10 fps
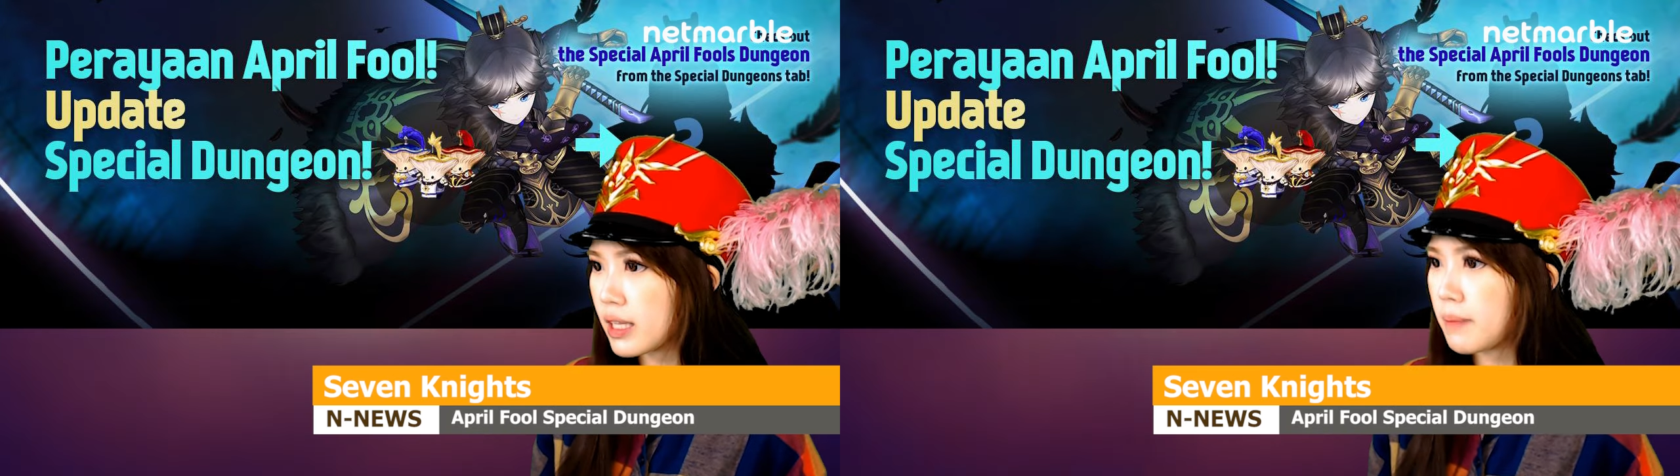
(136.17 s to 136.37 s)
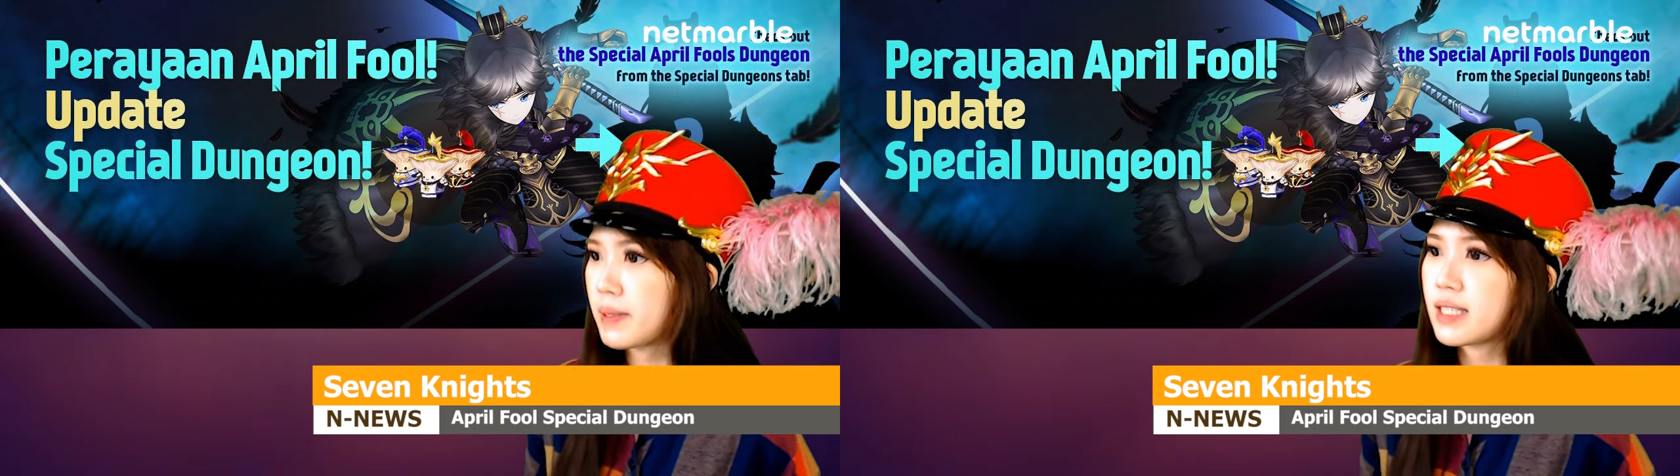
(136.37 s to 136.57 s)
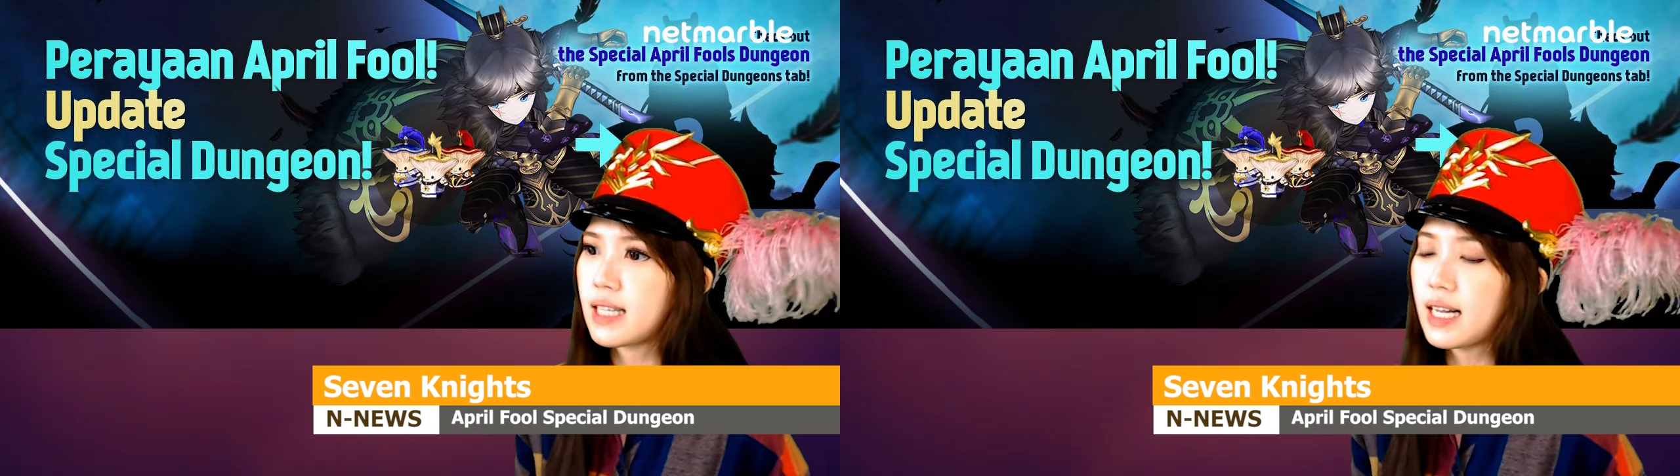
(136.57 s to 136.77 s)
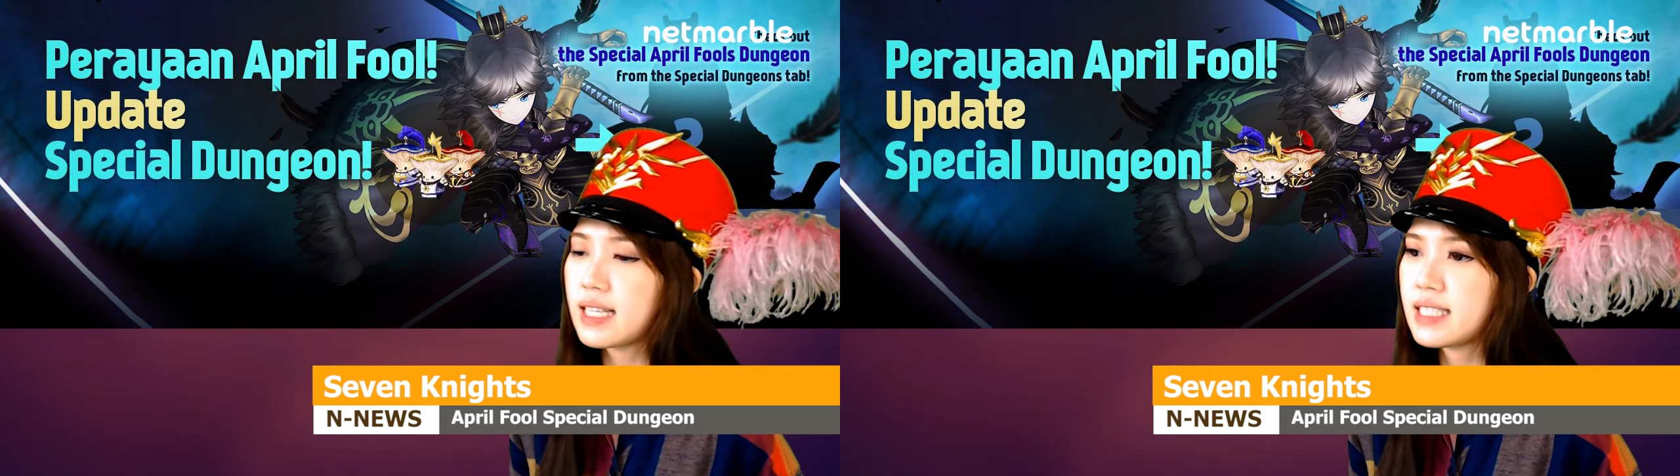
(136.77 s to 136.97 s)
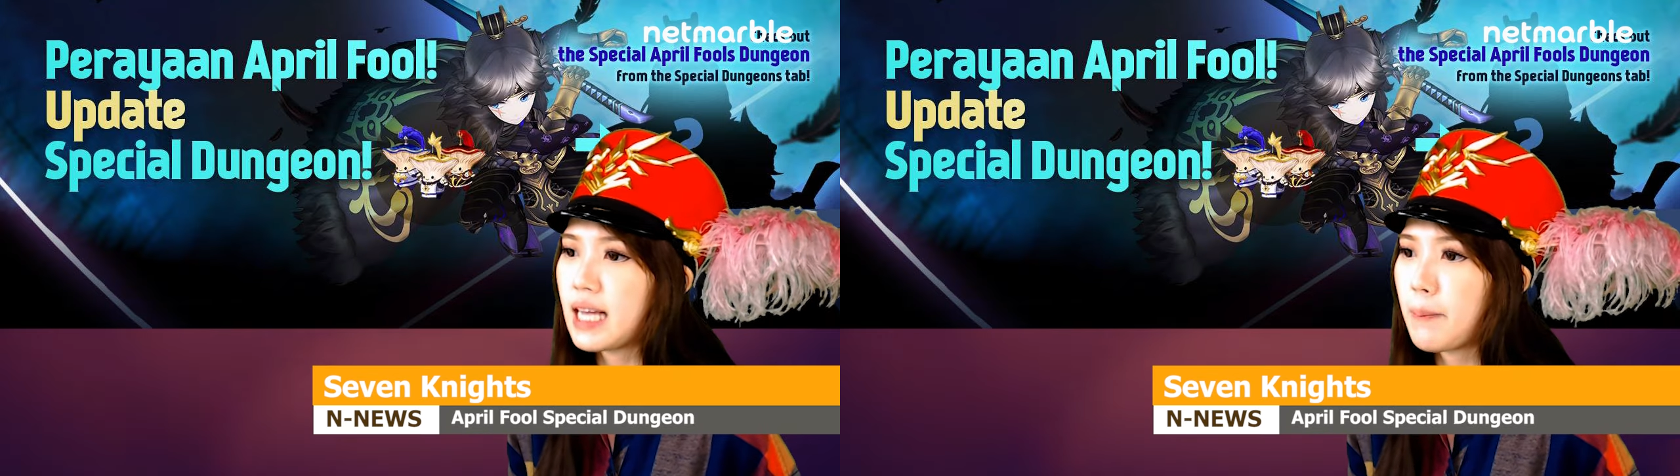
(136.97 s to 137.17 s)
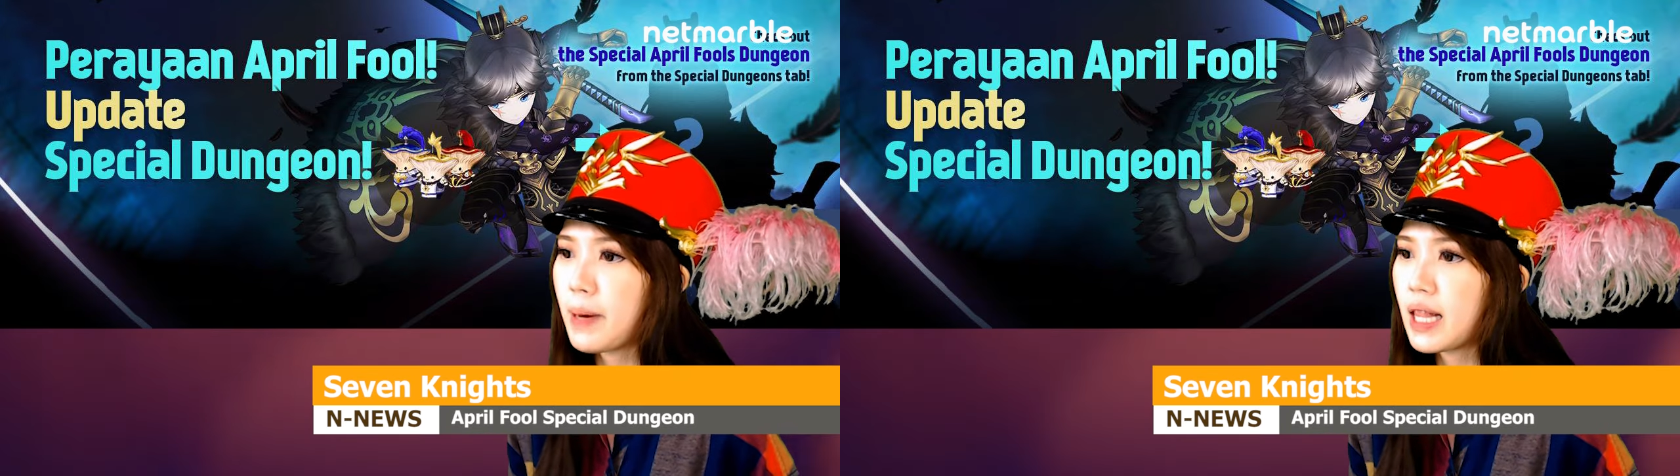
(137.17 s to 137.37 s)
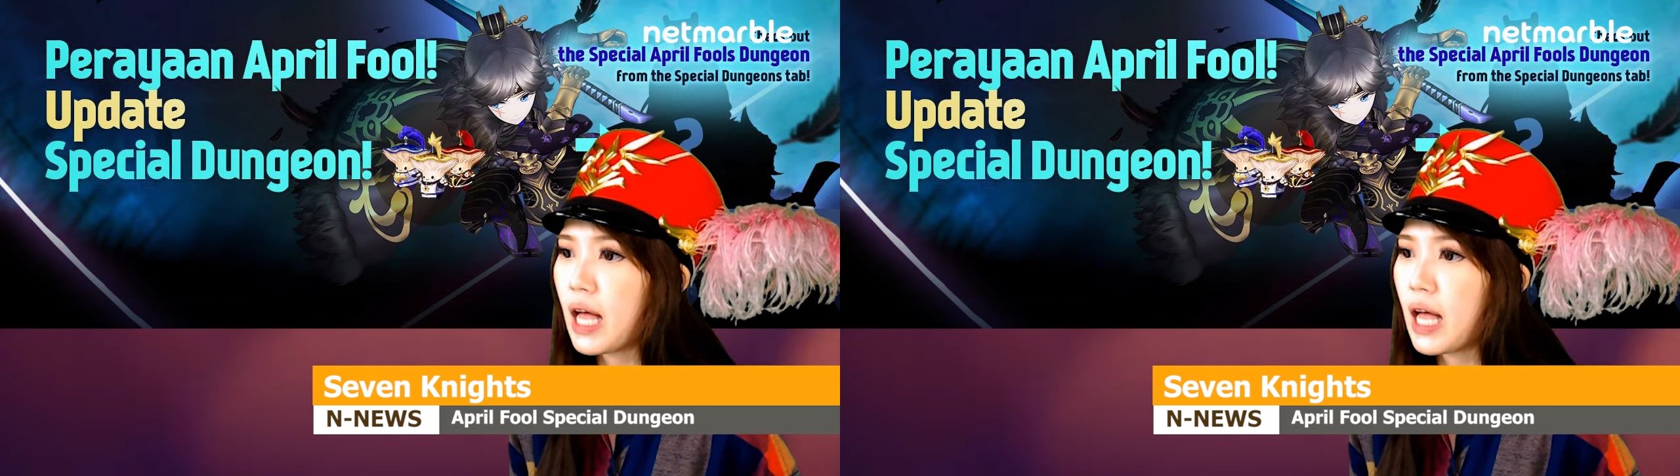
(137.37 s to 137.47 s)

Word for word: Nah, penasaran kan siapa